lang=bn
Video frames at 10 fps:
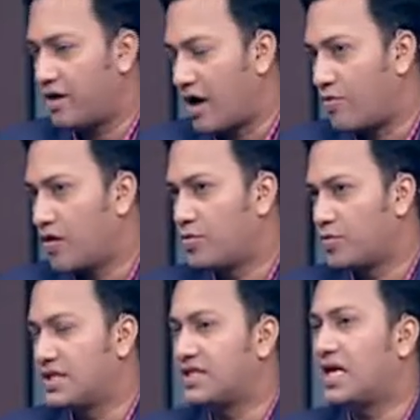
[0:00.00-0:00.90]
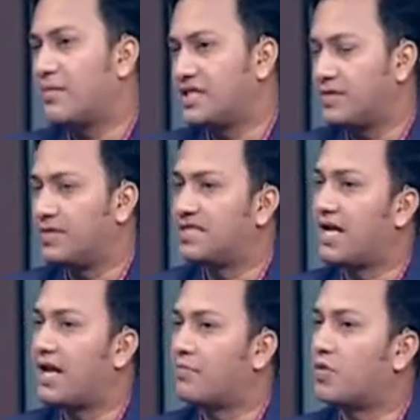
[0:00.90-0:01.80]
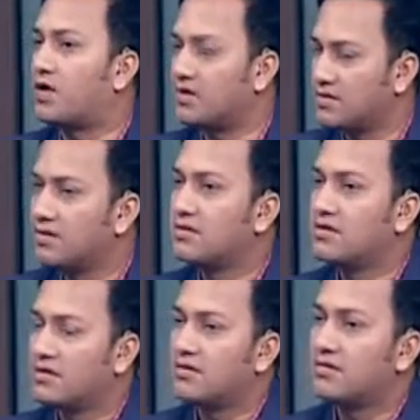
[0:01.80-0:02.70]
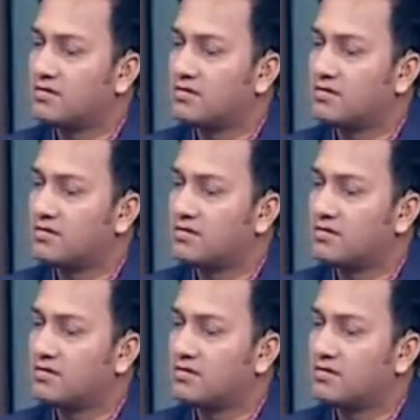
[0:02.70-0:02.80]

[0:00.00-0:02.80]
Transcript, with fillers: আবহাওয়ার মধ্যে তারা বেশি এই আবহাওয়ার মধ্যে এই এই